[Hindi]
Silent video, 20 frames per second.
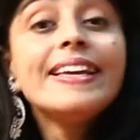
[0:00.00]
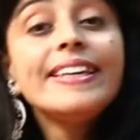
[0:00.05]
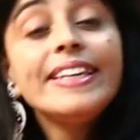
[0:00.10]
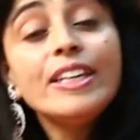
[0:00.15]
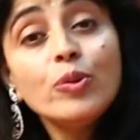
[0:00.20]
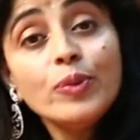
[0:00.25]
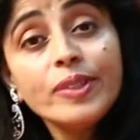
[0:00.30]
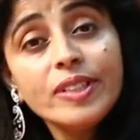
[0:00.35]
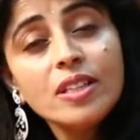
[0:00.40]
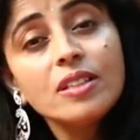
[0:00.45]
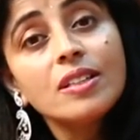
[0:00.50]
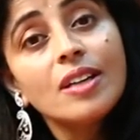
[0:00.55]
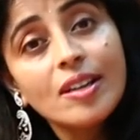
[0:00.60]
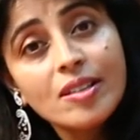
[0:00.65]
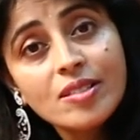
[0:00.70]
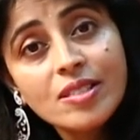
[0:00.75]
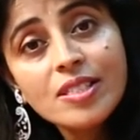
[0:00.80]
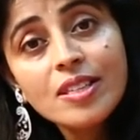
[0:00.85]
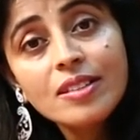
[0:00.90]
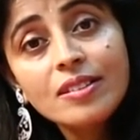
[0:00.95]
ये उनकी
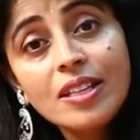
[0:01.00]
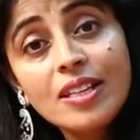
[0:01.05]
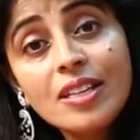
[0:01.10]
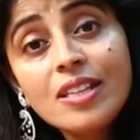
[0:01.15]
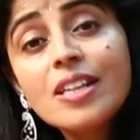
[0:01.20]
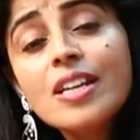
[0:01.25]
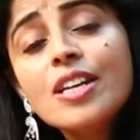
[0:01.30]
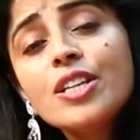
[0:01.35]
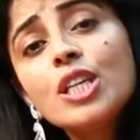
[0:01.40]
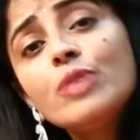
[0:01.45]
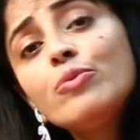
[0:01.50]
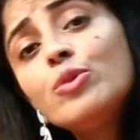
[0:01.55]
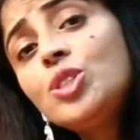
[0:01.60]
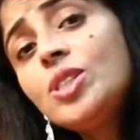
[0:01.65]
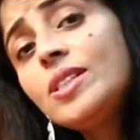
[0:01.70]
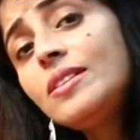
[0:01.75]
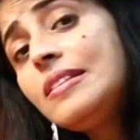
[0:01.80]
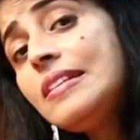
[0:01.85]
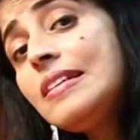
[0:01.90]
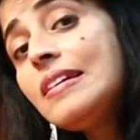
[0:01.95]
खासियत थी कि वो
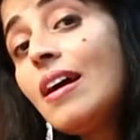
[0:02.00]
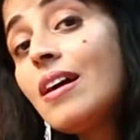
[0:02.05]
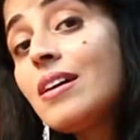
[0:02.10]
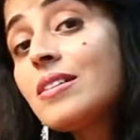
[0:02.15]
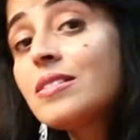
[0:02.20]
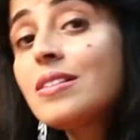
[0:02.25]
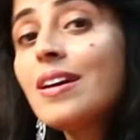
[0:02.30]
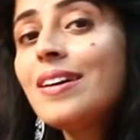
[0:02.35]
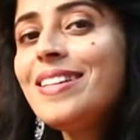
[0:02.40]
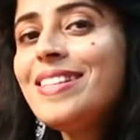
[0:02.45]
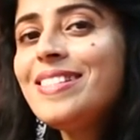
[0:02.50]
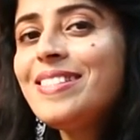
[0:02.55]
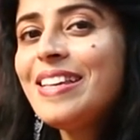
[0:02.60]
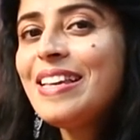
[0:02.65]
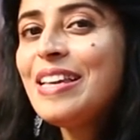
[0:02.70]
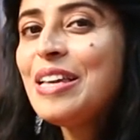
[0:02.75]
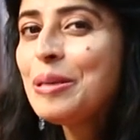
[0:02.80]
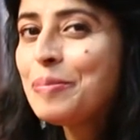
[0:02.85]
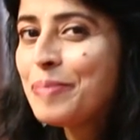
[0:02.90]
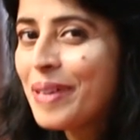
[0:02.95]
जितनी आसानी से
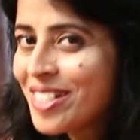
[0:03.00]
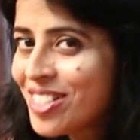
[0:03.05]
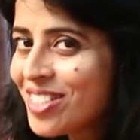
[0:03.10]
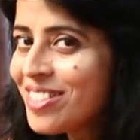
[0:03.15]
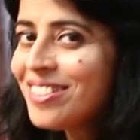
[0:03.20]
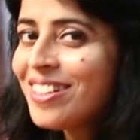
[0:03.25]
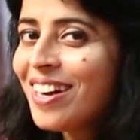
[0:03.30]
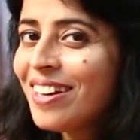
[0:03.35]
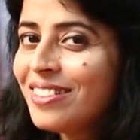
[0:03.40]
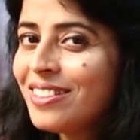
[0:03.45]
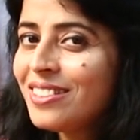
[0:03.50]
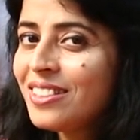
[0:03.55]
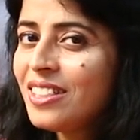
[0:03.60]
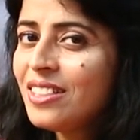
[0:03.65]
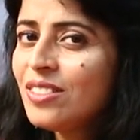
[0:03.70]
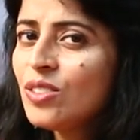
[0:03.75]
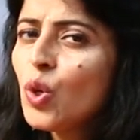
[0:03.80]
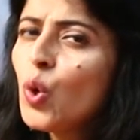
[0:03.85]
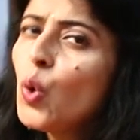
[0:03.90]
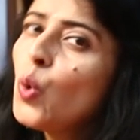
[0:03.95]
एक भजन गाती थी
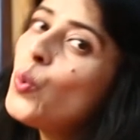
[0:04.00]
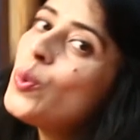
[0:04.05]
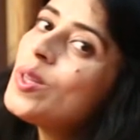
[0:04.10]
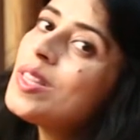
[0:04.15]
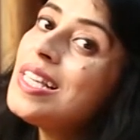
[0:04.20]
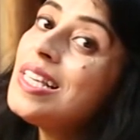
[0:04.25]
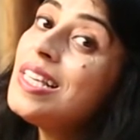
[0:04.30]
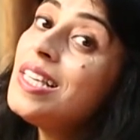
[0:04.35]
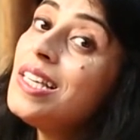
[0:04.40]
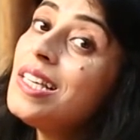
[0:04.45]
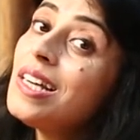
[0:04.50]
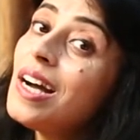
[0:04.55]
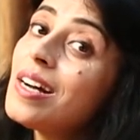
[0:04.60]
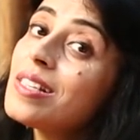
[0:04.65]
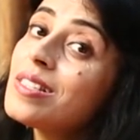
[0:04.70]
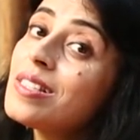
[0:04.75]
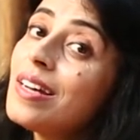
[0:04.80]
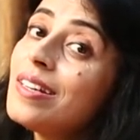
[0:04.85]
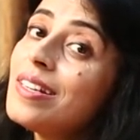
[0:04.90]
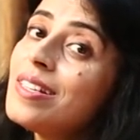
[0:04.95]
उतनी ही
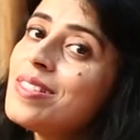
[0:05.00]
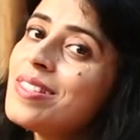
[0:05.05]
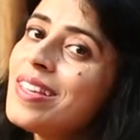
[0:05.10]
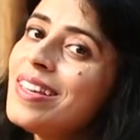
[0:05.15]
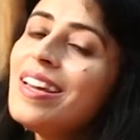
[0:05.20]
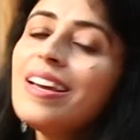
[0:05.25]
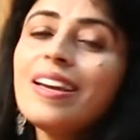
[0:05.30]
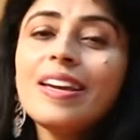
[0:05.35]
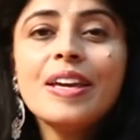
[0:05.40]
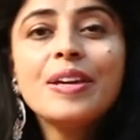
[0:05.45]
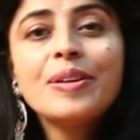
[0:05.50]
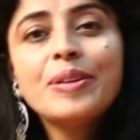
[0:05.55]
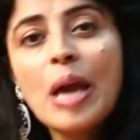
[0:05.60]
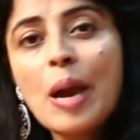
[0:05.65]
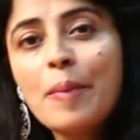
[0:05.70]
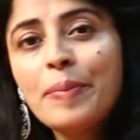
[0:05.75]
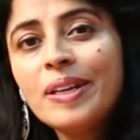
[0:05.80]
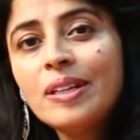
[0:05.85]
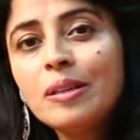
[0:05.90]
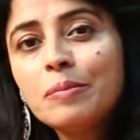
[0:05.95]
आसानी से एक
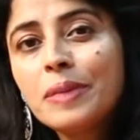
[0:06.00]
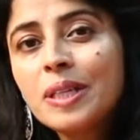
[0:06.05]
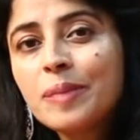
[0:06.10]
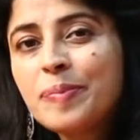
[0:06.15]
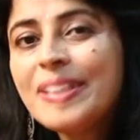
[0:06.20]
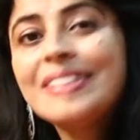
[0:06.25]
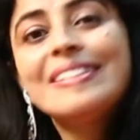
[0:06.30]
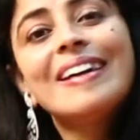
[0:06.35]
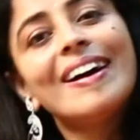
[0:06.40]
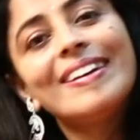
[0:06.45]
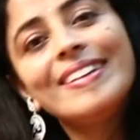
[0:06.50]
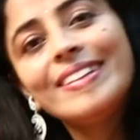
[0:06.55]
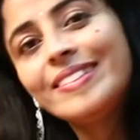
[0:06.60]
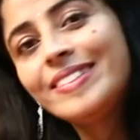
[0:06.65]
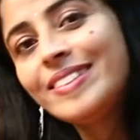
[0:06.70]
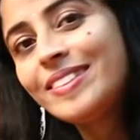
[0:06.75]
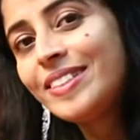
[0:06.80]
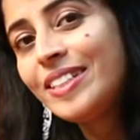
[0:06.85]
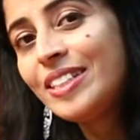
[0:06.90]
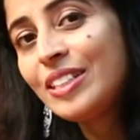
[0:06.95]
कैबरे नंबर भी गा
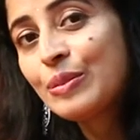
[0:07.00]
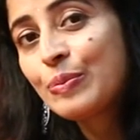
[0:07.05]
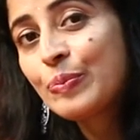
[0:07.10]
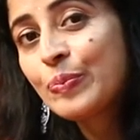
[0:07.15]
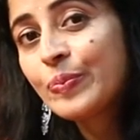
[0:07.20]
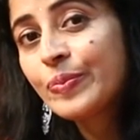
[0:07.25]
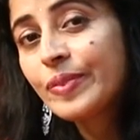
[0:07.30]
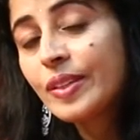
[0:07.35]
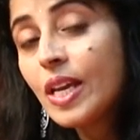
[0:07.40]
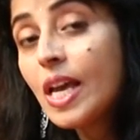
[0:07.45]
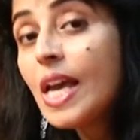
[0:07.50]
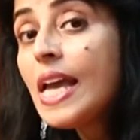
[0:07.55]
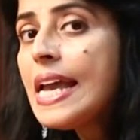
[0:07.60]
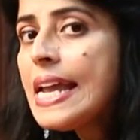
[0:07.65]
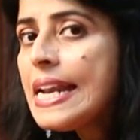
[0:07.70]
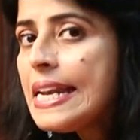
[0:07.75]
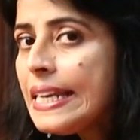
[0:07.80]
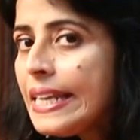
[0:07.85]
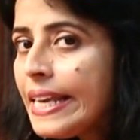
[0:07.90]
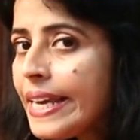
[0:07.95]
देती
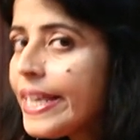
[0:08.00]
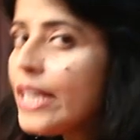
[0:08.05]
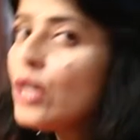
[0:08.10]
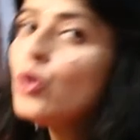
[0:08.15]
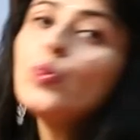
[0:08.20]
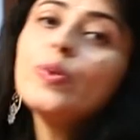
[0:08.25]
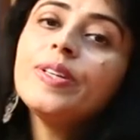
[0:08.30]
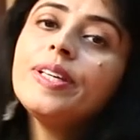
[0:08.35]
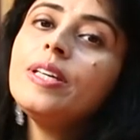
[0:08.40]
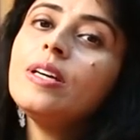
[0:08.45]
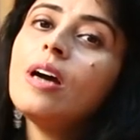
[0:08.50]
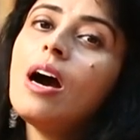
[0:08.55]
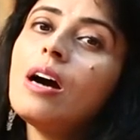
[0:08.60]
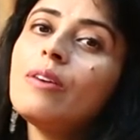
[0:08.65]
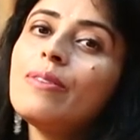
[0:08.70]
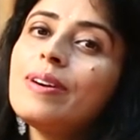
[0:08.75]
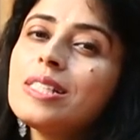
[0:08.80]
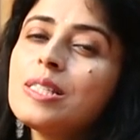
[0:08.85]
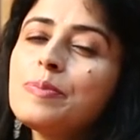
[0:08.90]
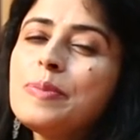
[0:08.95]
थी लेकिन उनकी
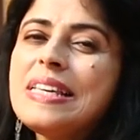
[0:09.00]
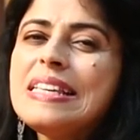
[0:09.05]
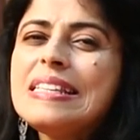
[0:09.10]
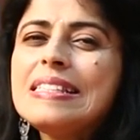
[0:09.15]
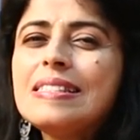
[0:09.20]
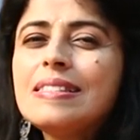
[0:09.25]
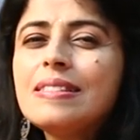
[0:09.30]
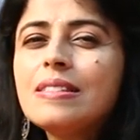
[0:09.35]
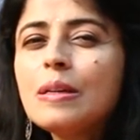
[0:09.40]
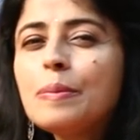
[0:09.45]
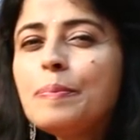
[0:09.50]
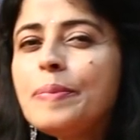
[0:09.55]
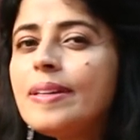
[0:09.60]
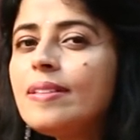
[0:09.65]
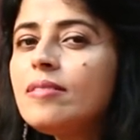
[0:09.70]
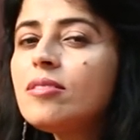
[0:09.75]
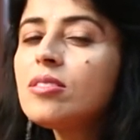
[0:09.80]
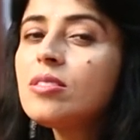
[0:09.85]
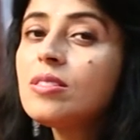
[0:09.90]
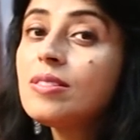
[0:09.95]
आवाज़ में एक
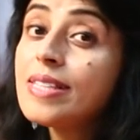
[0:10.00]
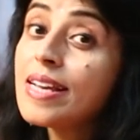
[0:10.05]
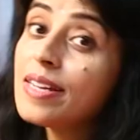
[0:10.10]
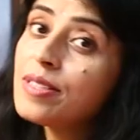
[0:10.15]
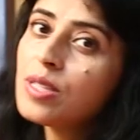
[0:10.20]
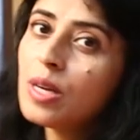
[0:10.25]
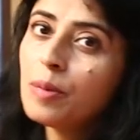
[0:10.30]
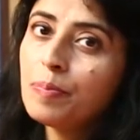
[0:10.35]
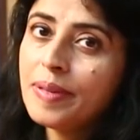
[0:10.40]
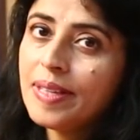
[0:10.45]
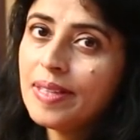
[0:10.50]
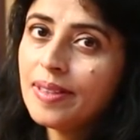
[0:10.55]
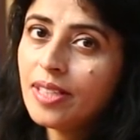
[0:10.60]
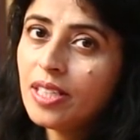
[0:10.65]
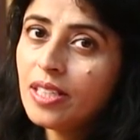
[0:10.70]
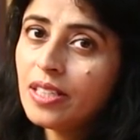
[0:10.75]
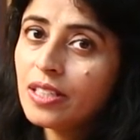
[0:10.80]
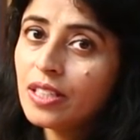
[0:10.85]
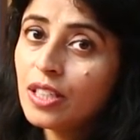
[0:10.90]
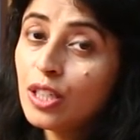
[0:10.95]
ज़बरदस्त सेक्स अपील
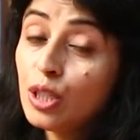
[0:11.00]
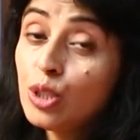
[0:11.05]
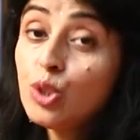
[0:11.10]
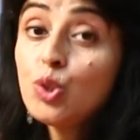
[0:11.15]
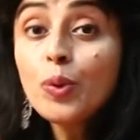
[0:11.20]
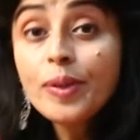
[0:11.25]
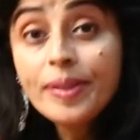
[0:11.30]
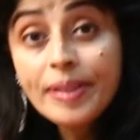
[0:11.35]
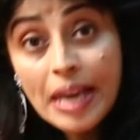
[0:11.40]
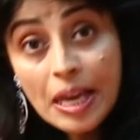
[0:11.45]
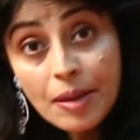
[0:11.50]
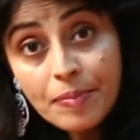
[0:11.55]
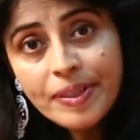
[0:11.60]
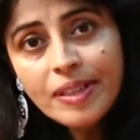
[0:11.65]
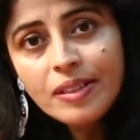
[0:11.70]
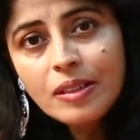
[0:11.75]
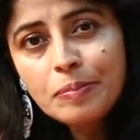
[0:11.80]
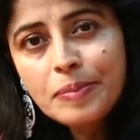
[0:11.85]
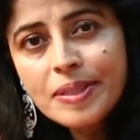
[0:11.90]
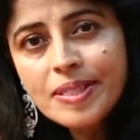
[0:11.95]
थी जो
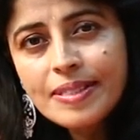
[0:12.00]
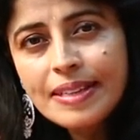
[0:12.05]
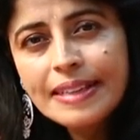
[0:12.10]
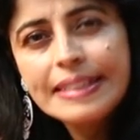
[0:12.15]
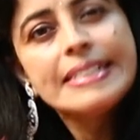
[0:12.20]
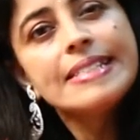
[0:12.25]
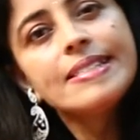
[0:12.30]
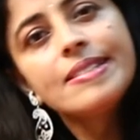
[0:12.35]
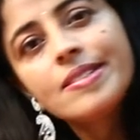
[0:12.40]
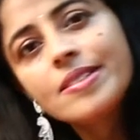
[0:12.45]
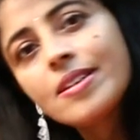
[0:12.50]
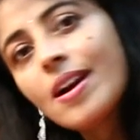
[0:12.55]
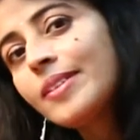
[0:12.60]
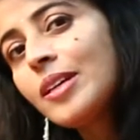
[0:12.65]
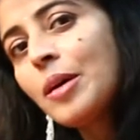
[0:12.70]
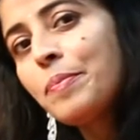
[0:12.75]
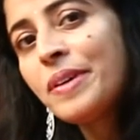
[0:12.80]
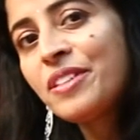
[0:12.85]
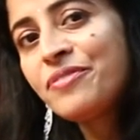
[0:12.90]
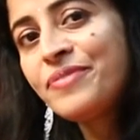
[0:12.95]
कैबरे नंबर्स के लिए
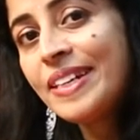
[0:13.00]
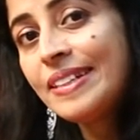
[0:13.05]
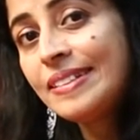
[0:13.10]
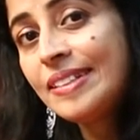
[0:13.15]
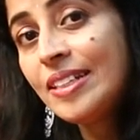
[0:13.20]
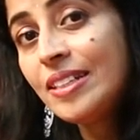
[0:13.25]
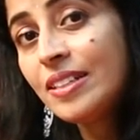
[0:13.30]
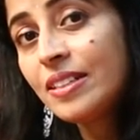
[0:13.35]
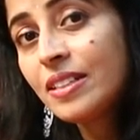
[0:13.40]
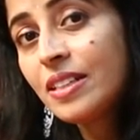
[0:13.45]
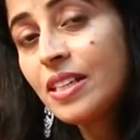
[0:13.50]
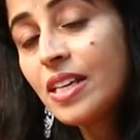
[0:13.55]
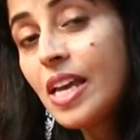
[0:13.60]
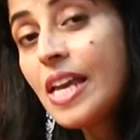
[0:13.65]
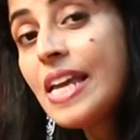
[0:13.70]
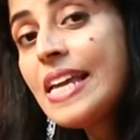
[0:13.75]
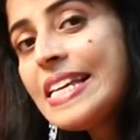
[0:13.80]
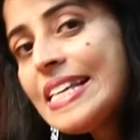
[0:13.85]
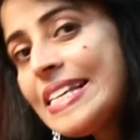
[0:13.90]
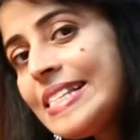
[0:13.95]
ज़्यादा परफेक्ट
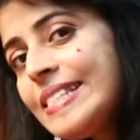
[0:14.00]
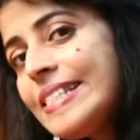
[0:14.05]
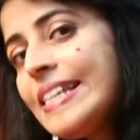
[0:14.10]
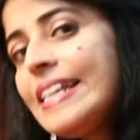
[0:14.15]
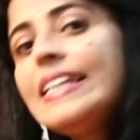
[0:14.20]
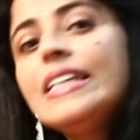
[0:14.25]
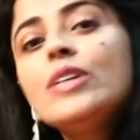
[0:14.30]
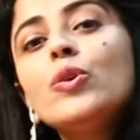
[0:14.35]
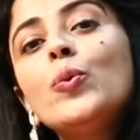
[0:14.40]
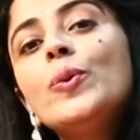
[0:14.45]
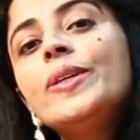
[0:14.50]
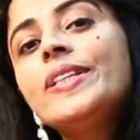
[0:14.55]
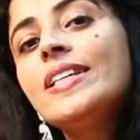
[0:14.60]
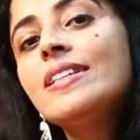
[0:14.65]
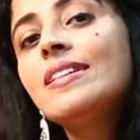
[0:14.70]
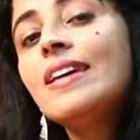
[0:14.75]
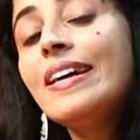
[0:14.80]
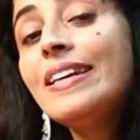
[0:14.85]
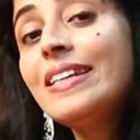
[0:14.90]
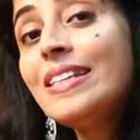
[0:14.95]
थी इसीलिए उनके
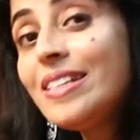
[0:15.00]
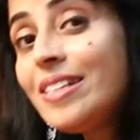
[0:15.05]
गाय